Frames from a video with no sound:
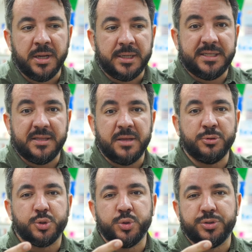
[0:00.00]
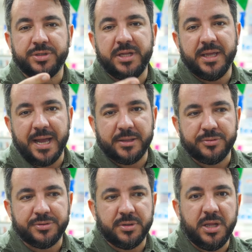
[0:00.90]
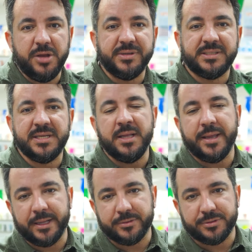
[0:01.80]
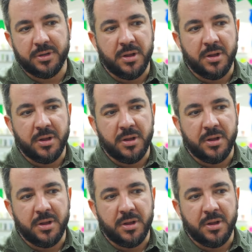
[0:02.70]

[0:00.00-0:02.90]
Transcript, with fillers: A gente tem os custos diretos e os indiretos.